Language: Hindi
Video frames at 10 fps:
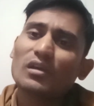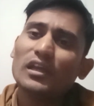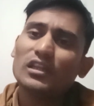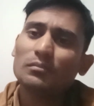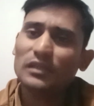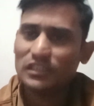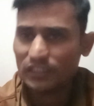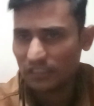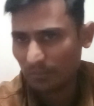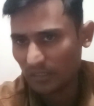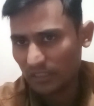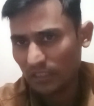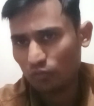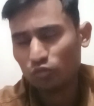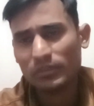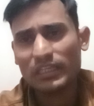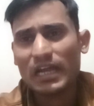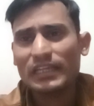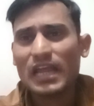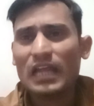एकदम बेसिक से बेसिक उसमें
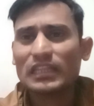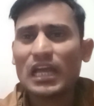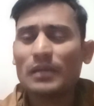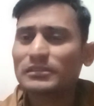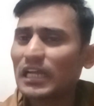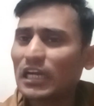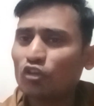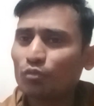क्या क्या आता है हम सारा